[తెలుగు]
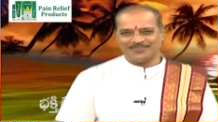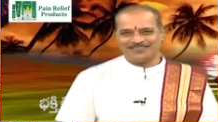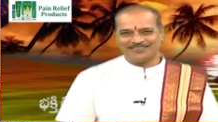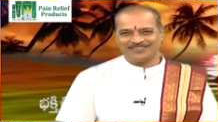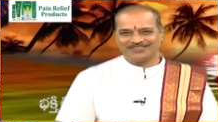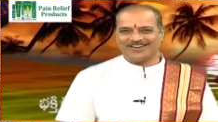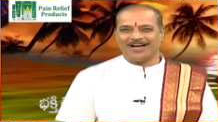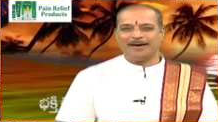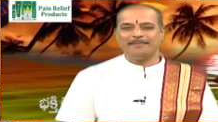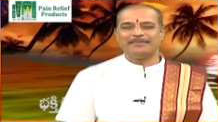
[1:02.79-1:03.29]

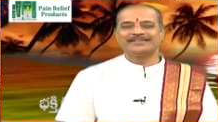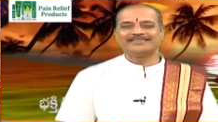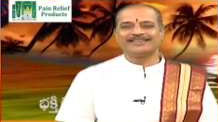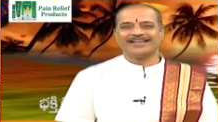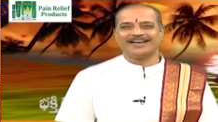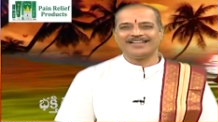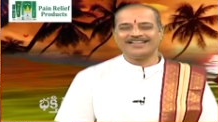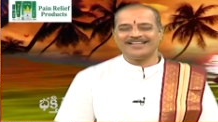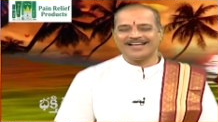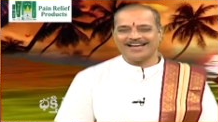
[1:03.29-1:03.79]
స్వామి
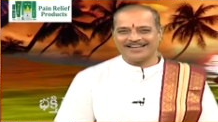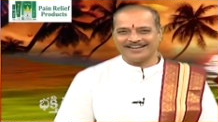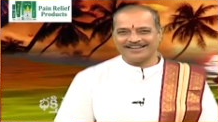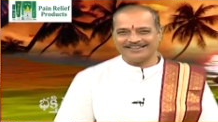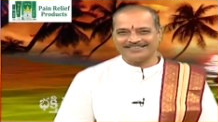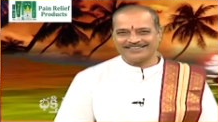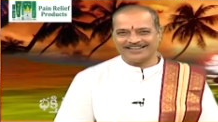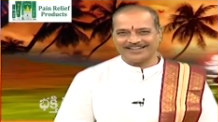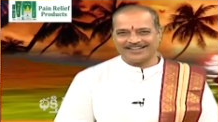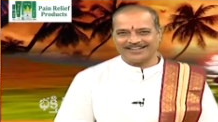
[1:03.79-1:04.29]
సన్నిధానం
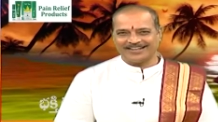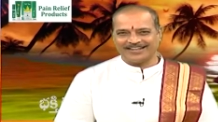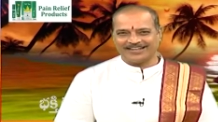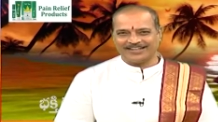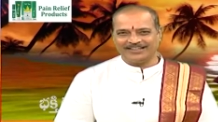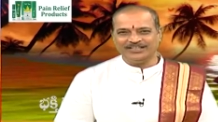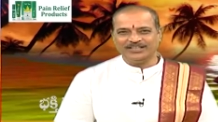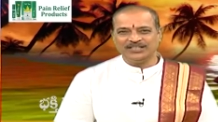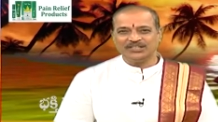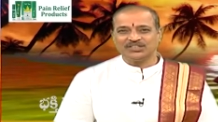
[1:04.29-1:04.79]
చేరి
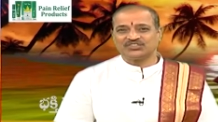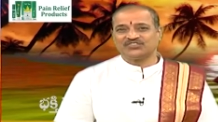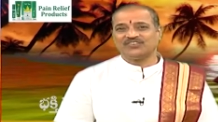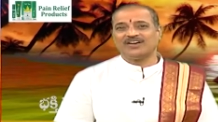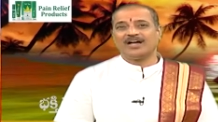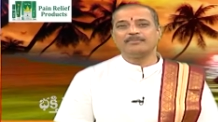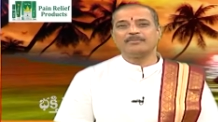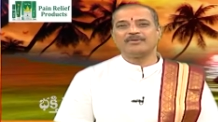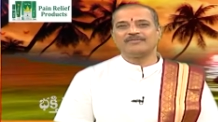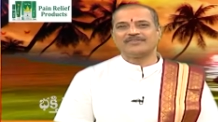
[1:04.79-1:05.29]

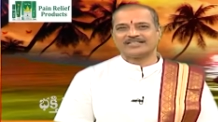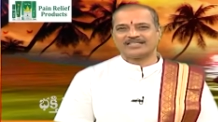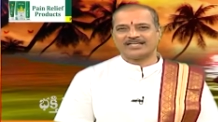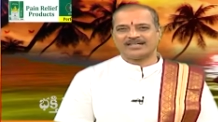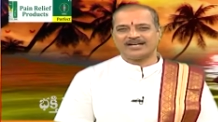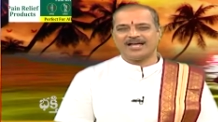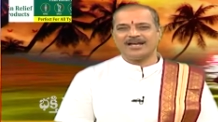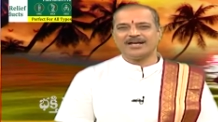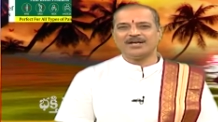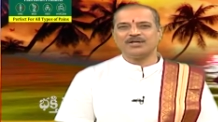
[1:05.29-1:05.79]
స్వామి
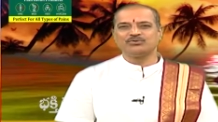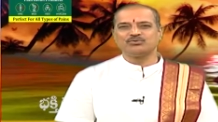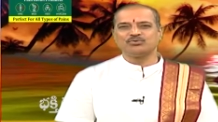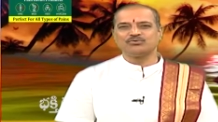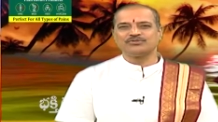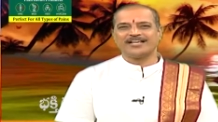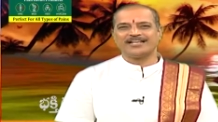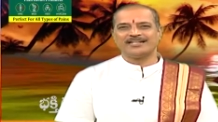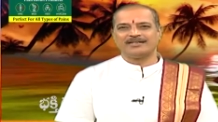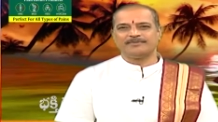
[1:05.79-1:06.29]
వదనాన్ని
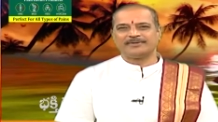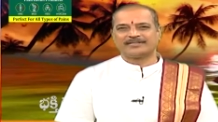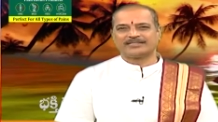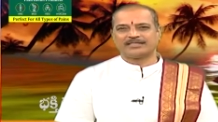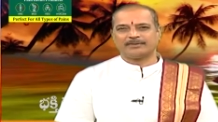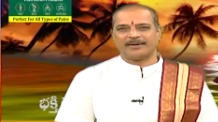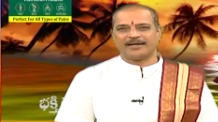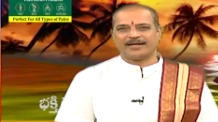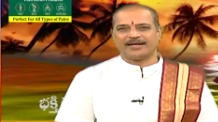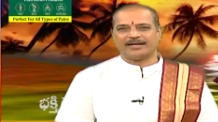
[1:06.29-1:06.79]
చూచే
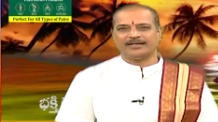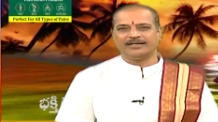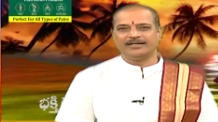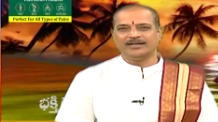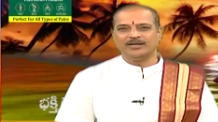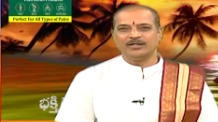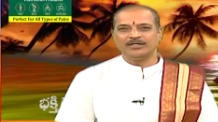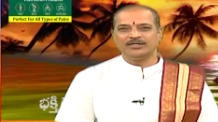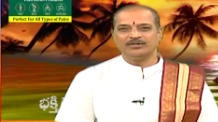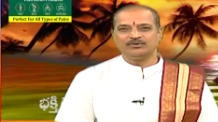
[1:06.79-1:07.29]
నిమిత్తమై
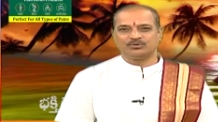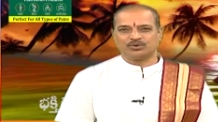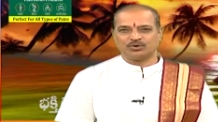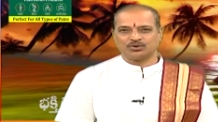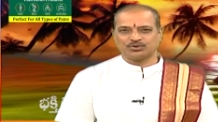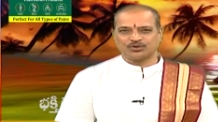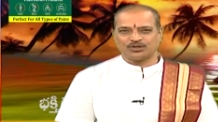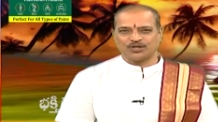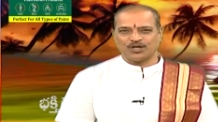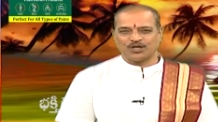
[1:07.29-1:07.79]

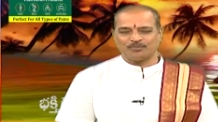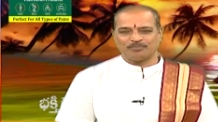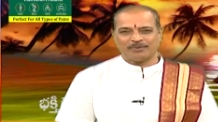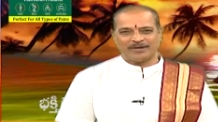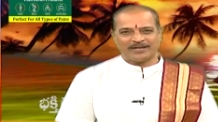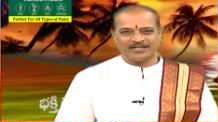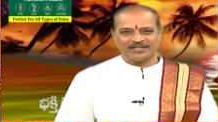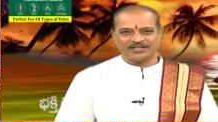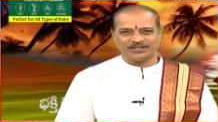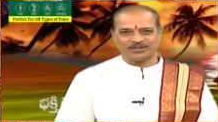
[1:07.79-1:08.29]
దృష్టులను
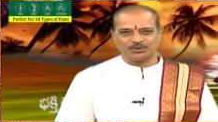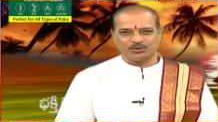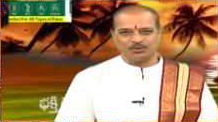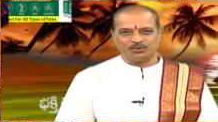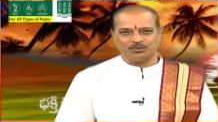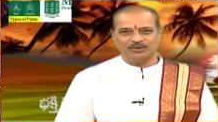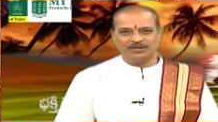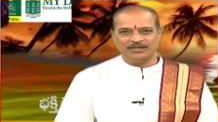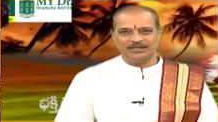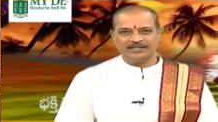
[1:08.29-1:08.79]
పరికిస్తూ
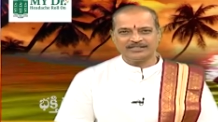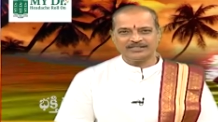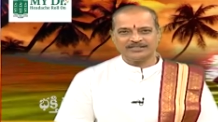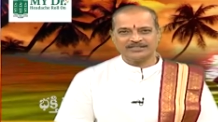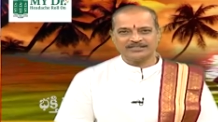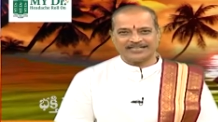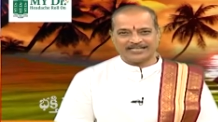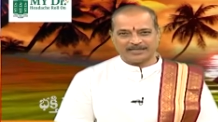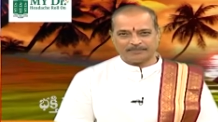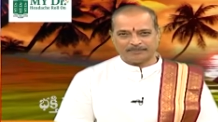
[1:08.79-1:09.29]

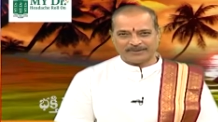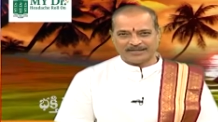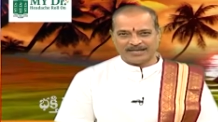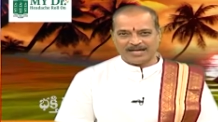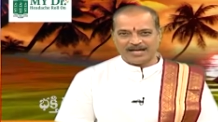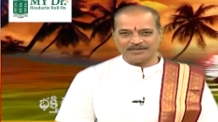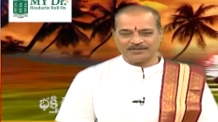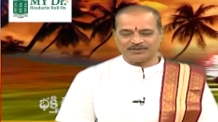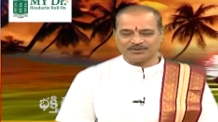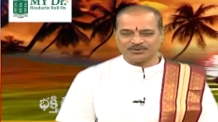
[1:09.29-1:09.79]

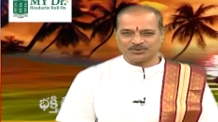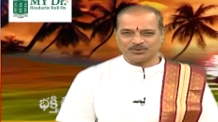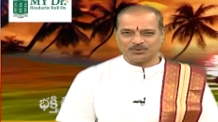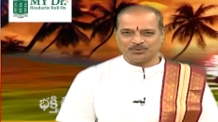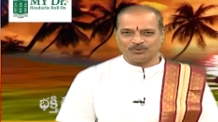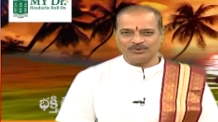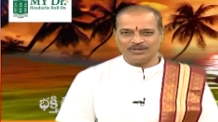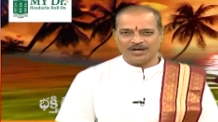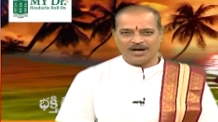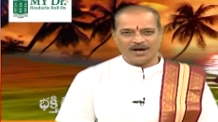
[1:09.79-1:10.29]
తటపటాయిస్తూ
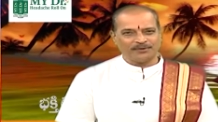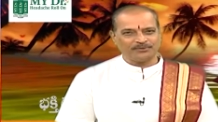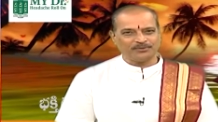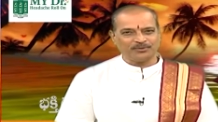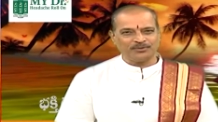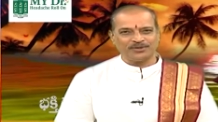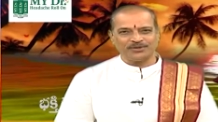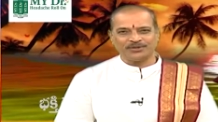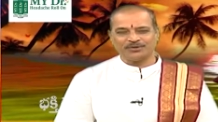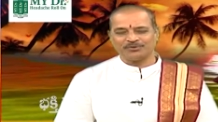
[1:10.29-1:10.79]
అటు
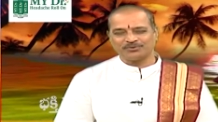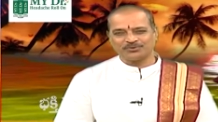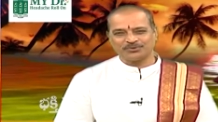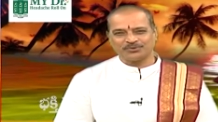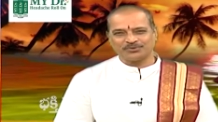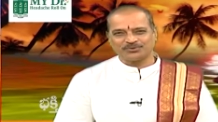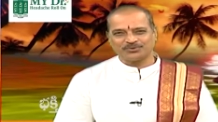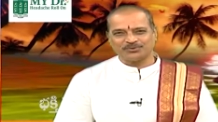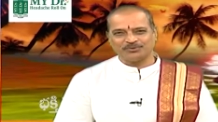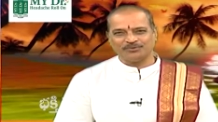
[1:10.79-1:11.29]
ఇటు
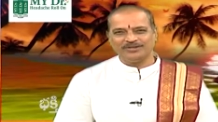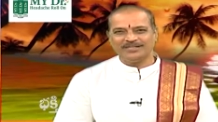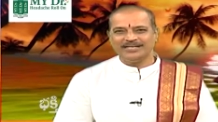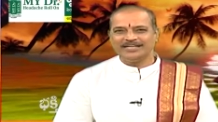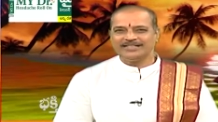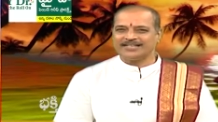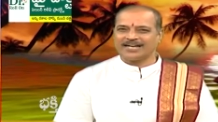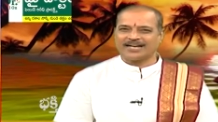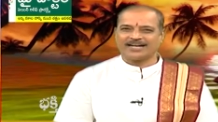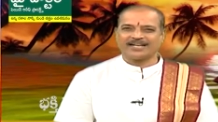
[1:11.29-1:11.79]
చూస్తూ
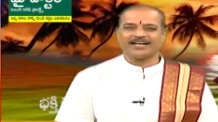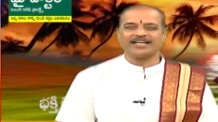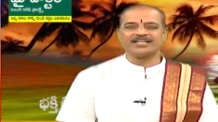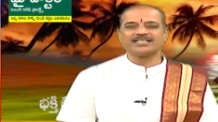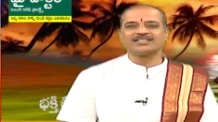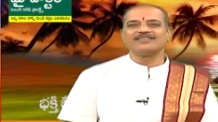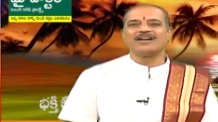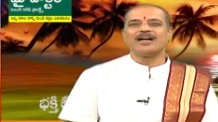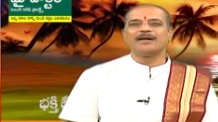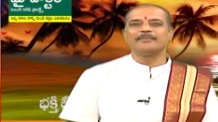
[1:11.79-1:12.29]
ఎక్కడ
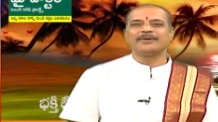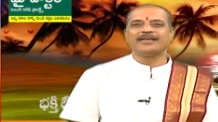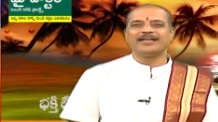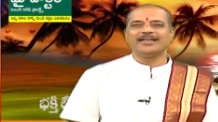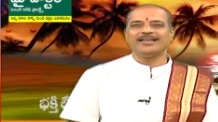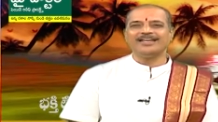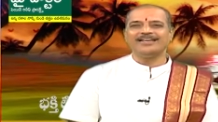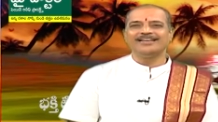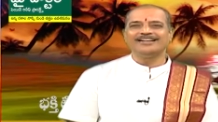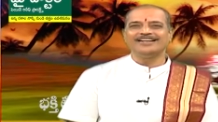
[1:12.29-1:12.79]
స్వామి
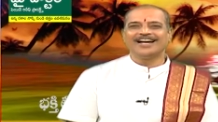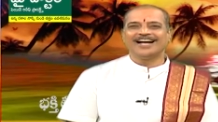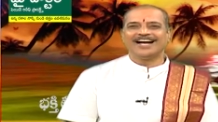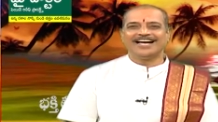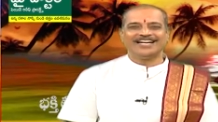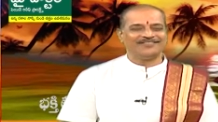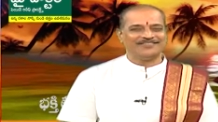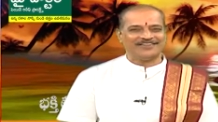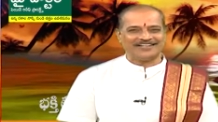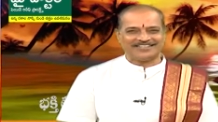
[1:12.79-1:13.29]

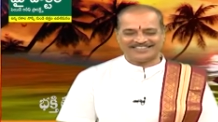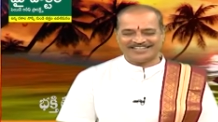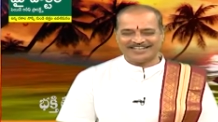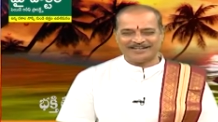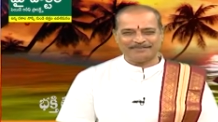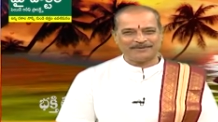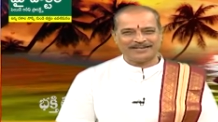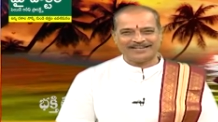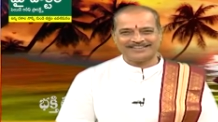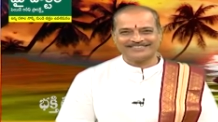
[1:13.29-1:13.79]
అని వెదిగే
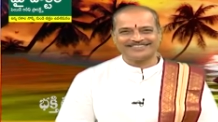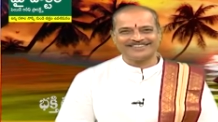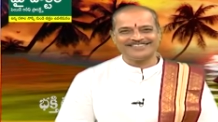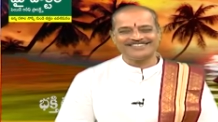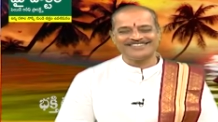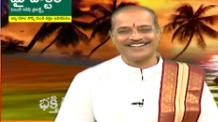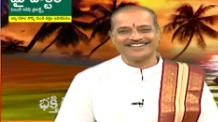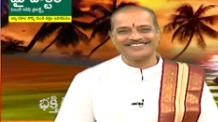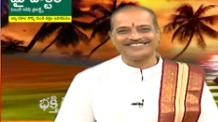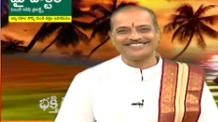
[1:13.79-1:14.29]
ప్రయత్నం
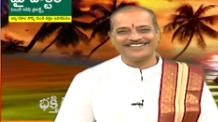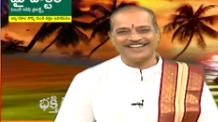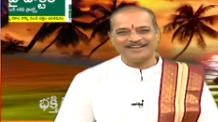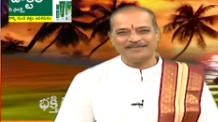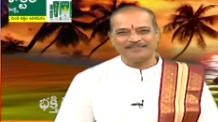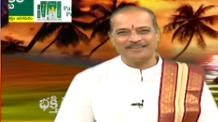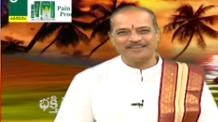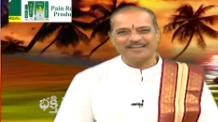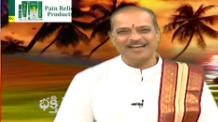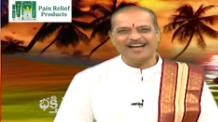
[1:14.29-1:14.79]
చేస్తాం
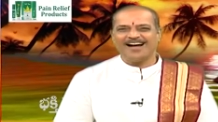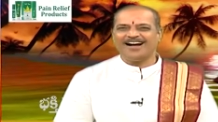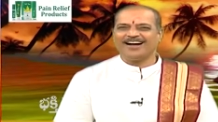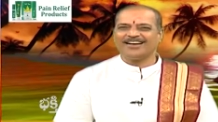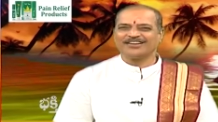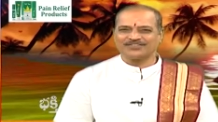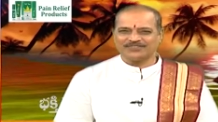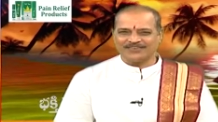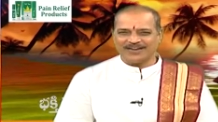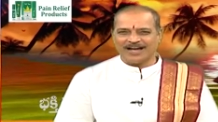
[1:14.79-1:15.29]
ఆ
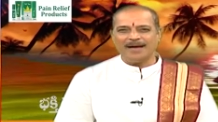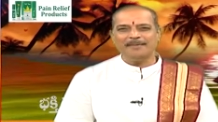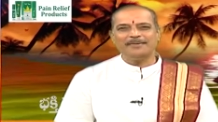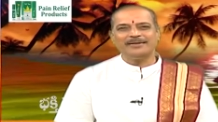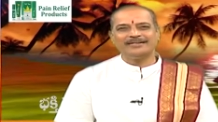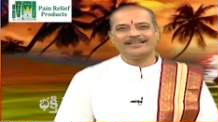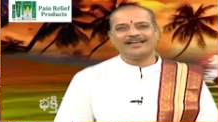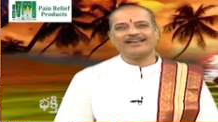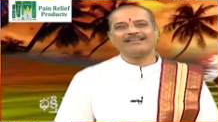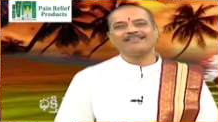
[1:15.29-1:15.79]
స్వామి
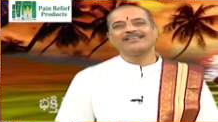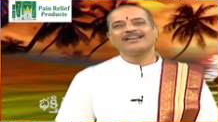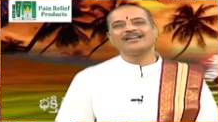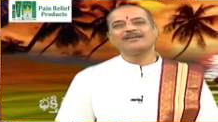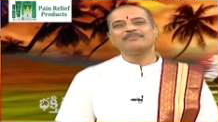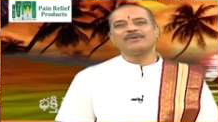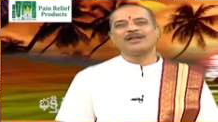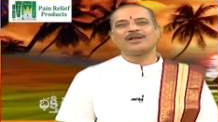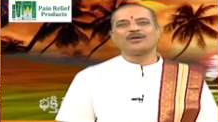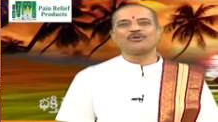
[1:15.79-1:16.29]
దర్శనం
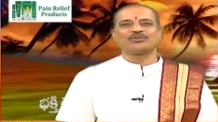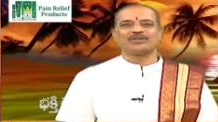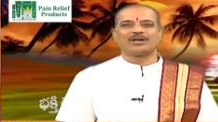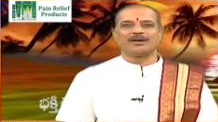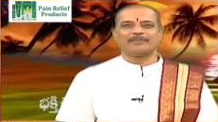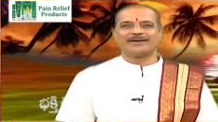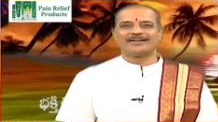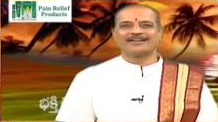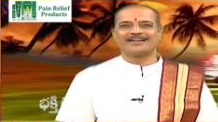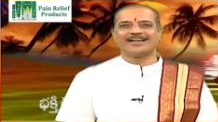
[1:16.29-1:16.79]
మనకు
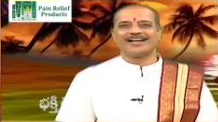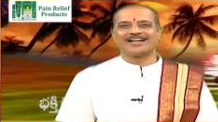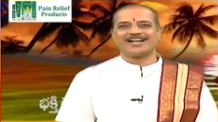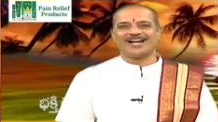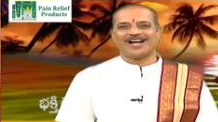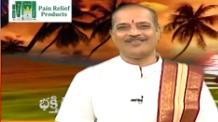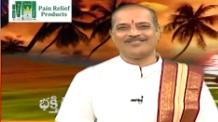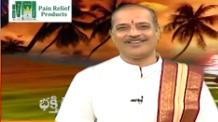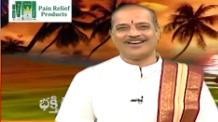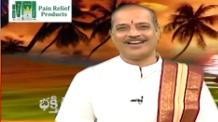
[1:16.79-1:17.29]
సులభంగా
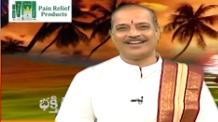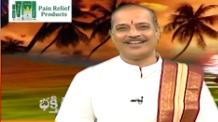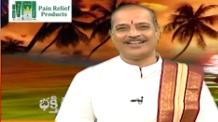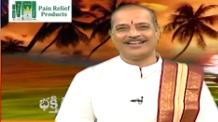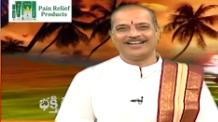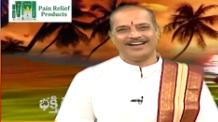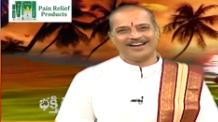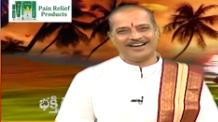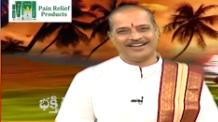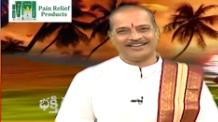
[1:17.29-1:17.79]
కావాలి
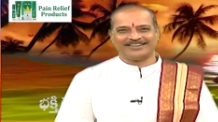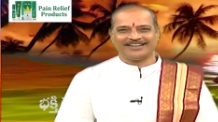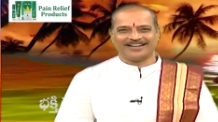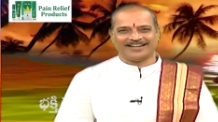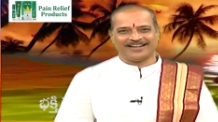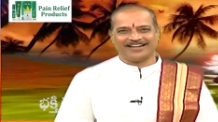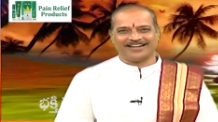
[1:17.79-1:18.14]
అంటే